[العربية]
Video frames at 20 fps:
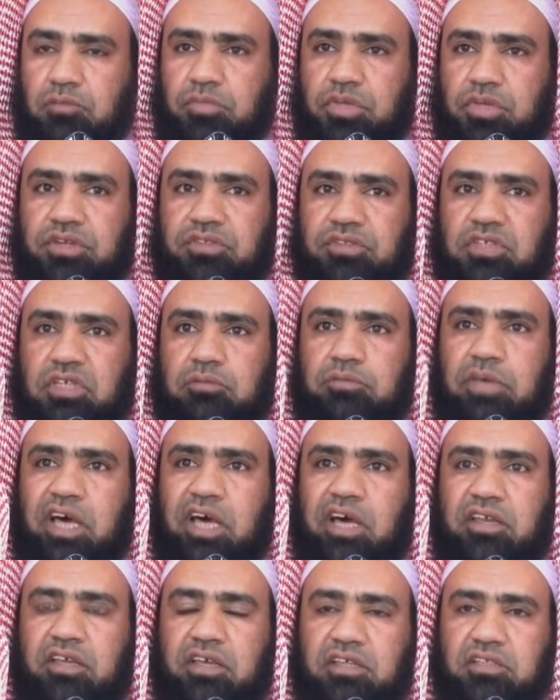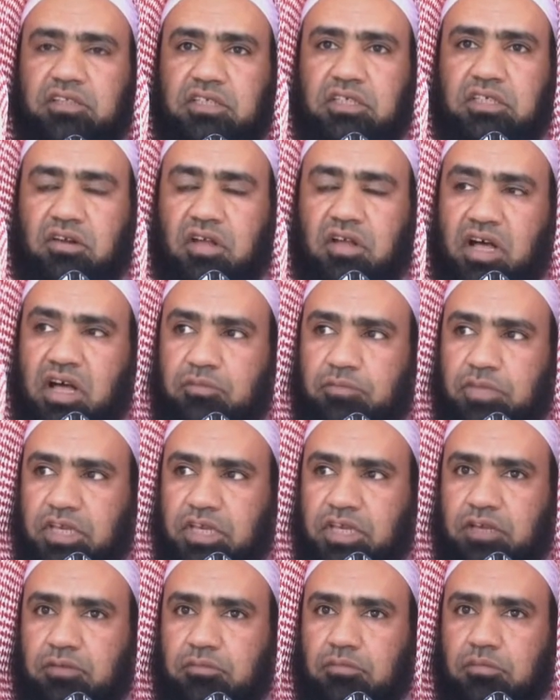باعتبار
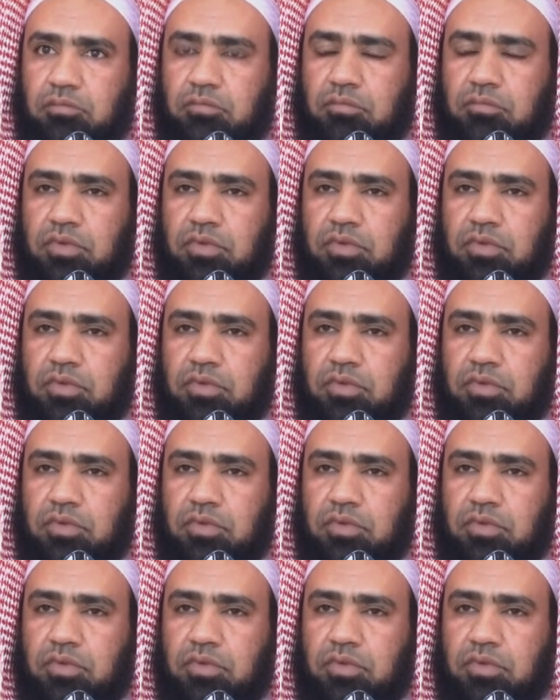احترامهم